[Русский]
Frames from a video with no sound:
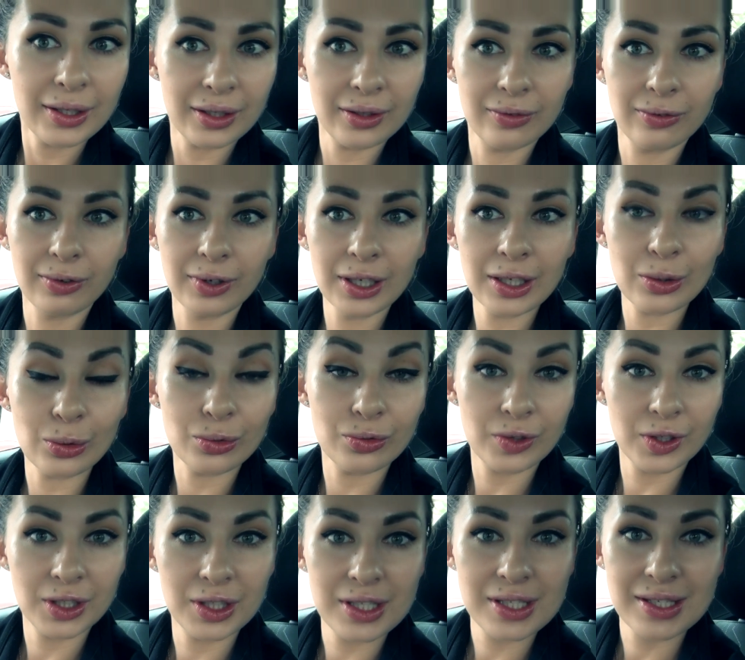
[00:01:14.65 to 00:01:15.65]
и вы
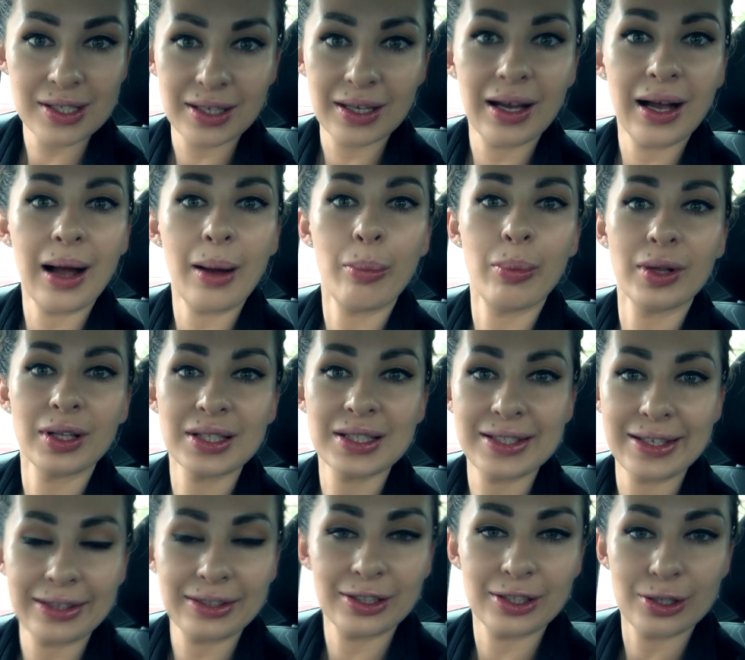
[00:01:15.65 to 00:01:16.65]
увидите
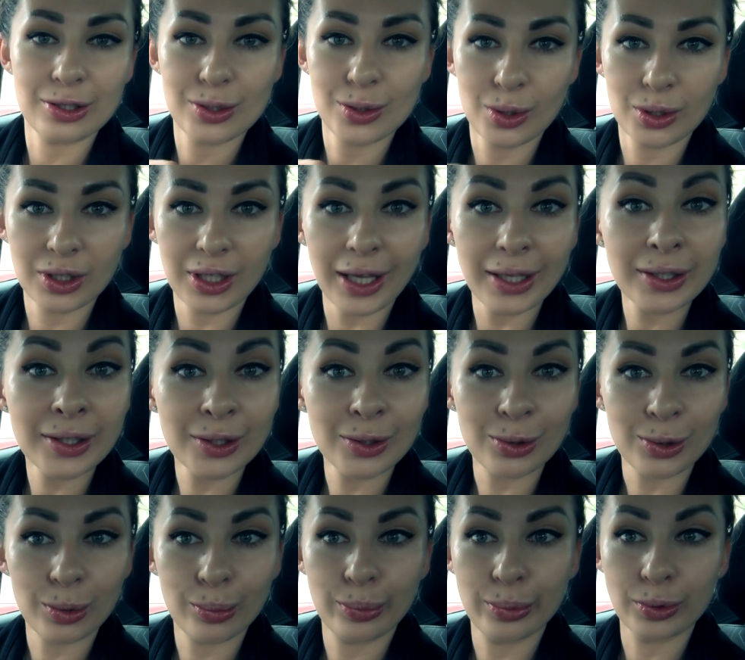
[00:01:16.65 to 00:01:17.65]
обалденный результат,
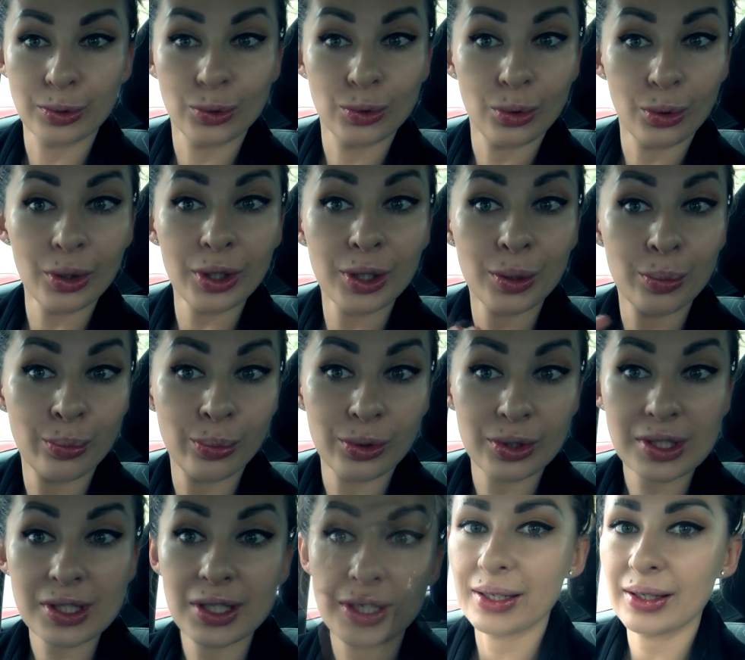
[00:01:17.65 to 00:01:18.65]
который был до и после.